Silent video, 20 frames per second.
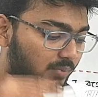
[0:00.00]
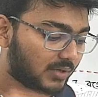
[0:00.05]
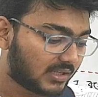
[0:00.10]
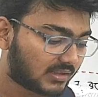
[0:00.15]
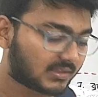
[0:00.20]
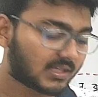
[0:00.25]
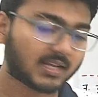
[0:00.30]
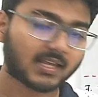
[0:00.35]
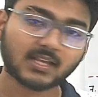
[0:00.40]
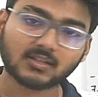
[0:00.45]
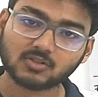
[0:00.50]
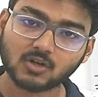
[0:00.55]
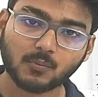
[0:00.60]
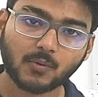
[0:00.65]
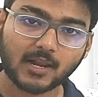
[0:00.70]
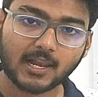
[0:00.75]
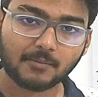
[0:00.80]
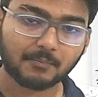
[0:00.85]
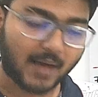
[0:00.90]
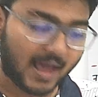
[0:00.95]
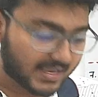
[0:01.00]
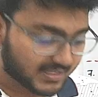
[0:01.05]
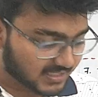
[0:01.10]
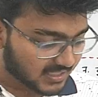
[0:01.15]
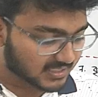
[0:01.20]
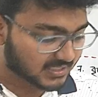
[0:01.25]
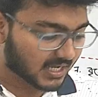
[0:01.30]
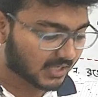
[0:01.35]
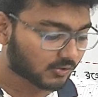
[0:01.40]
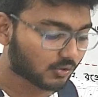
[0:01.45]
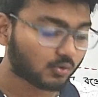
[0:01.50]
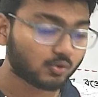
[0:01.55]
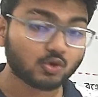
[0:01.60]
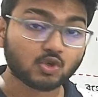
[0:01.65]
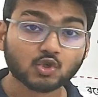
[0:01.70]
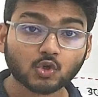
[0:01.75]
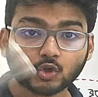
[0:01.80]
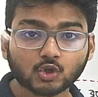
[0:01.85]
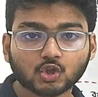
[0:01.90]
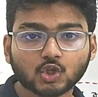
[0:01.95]
বৃত্তের ক্ষেত্রফলে বাইশের সাত গুণ
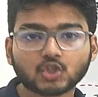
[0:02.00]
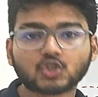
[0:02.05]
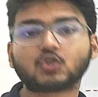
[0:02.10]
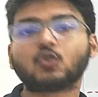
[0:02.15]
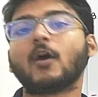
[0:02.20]
চোদ্দ